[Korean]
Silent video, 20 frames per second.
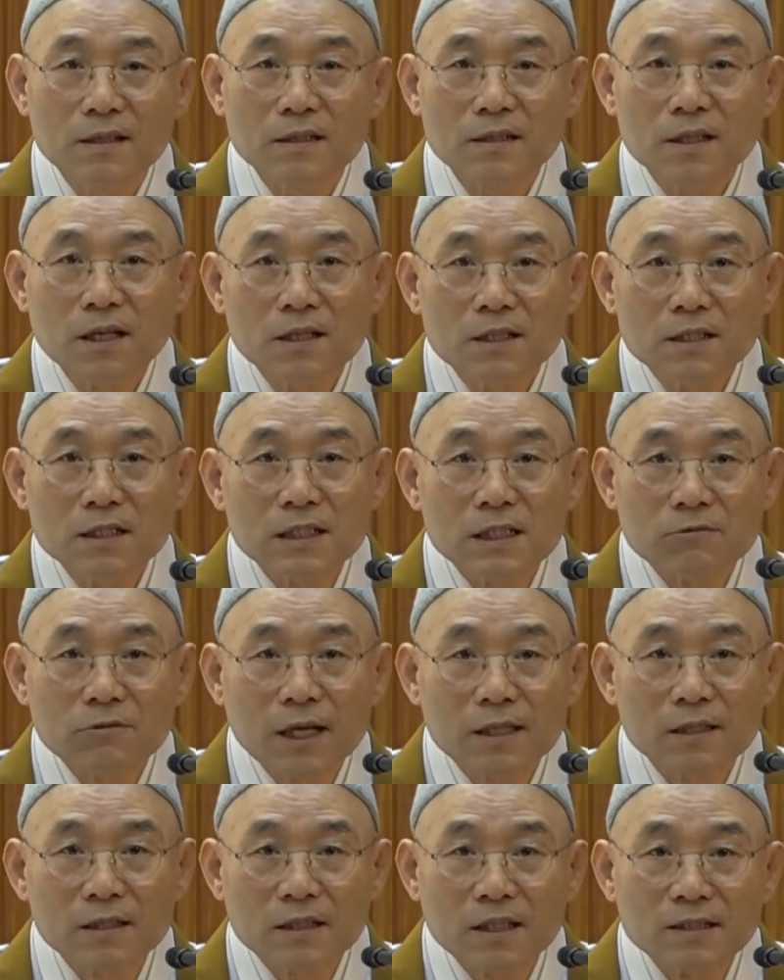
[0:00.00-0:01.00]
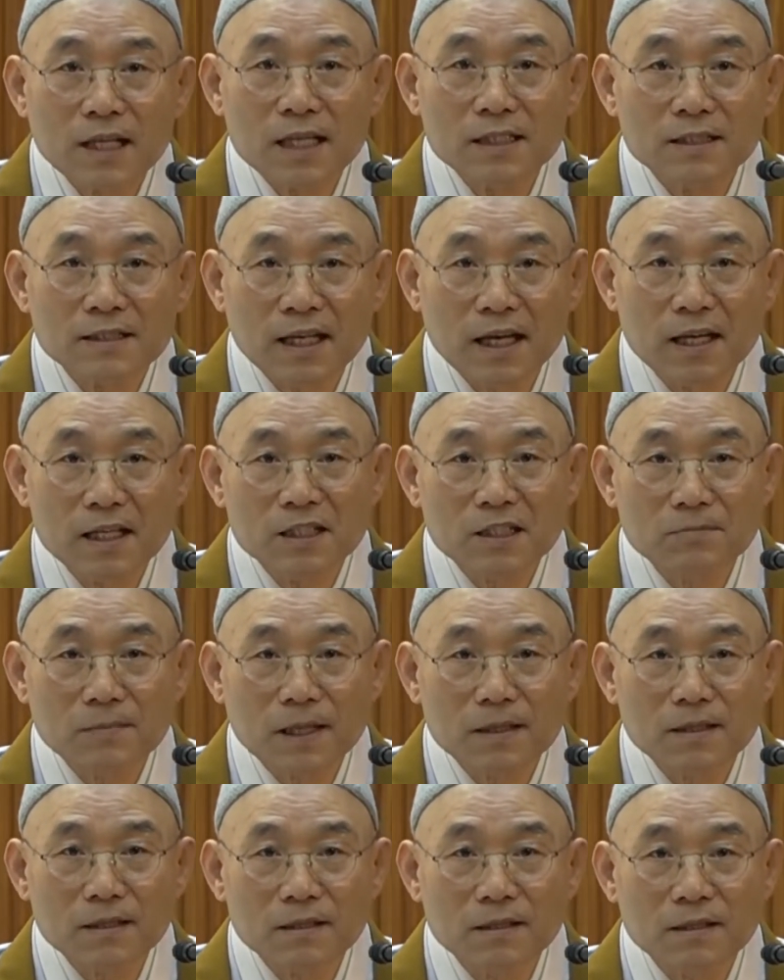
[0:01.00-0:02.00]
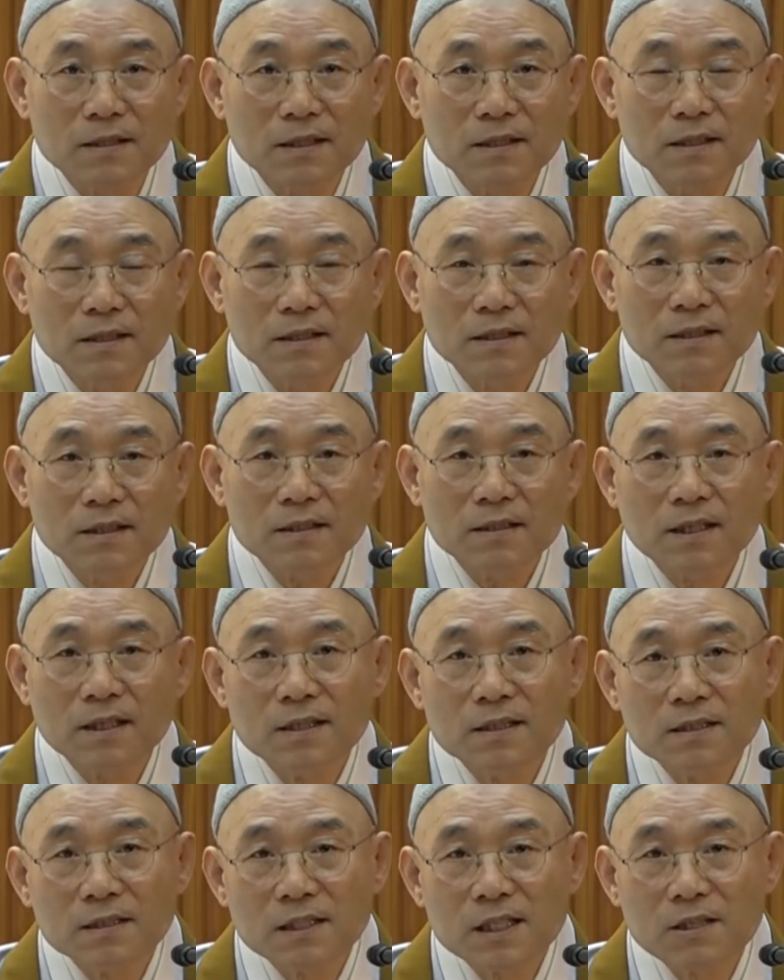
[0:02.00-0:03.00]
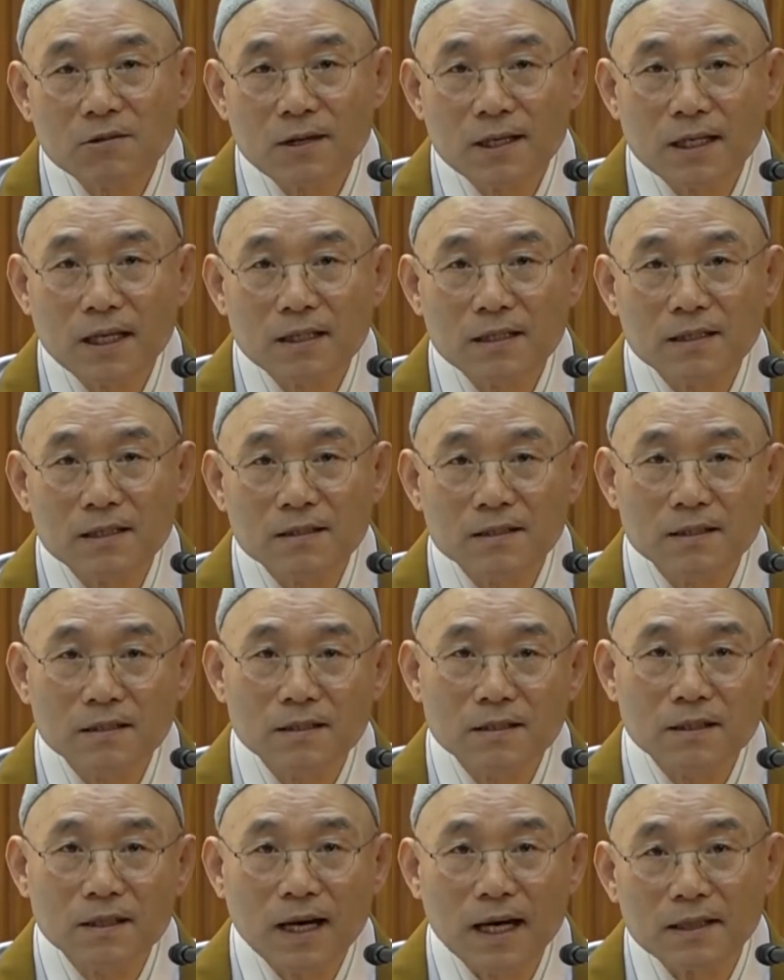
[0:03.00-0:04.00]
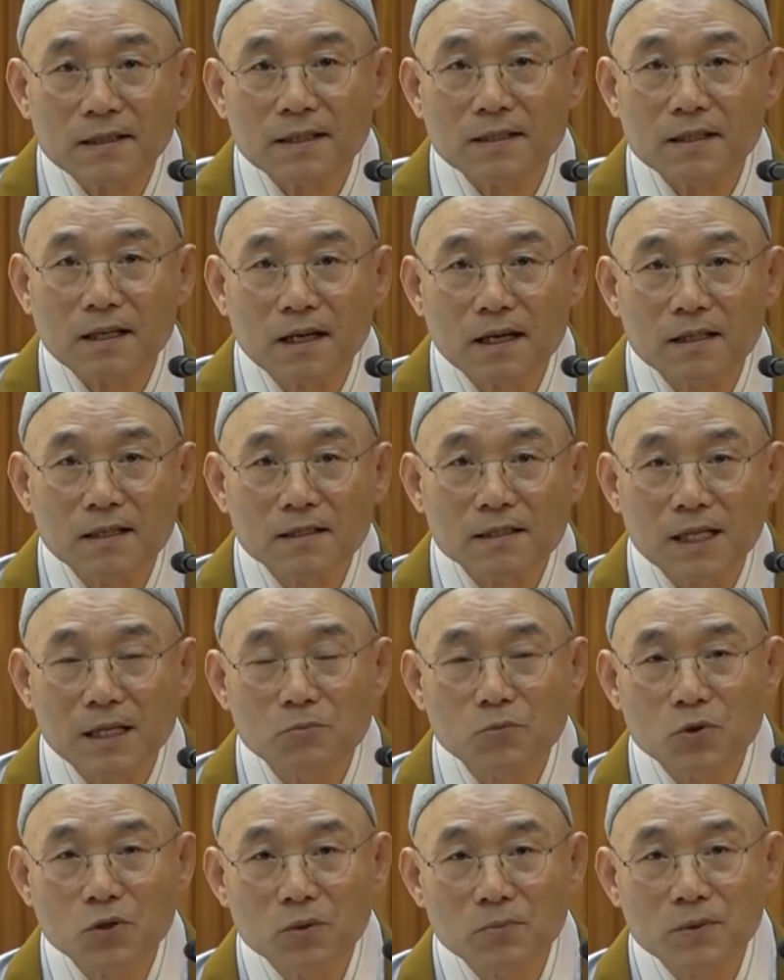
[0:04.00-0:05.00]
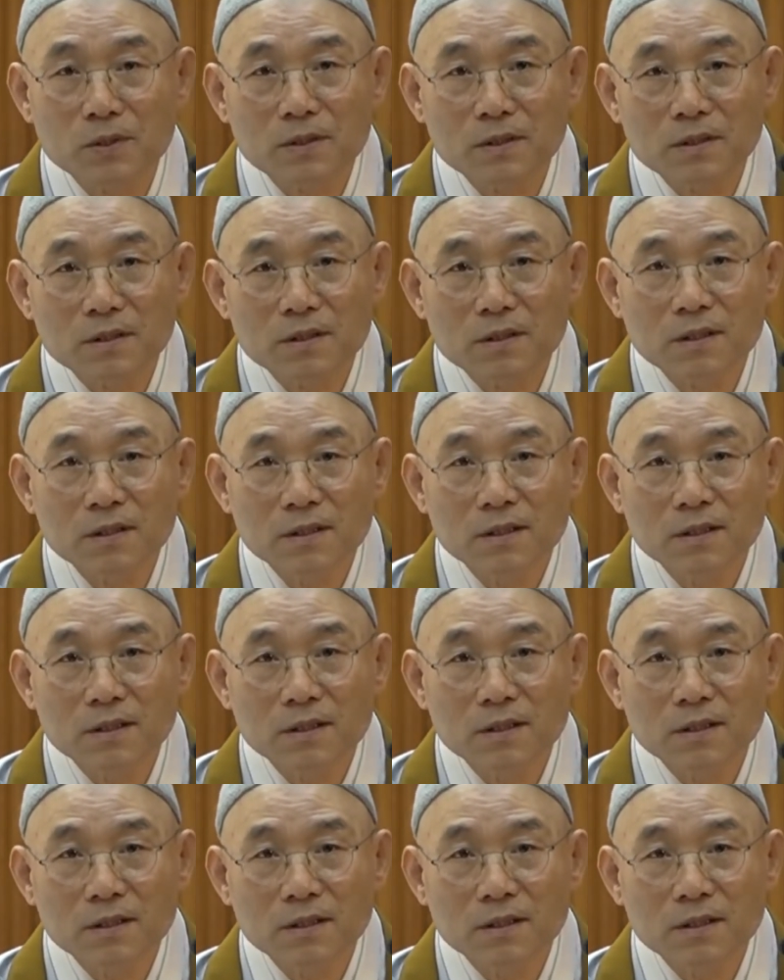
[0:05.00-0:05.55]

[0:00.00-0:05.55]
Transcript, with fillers: 현실화를 떠나진 않았지만은 현실화라는 것은 까딱까다가 이거 잘못되면,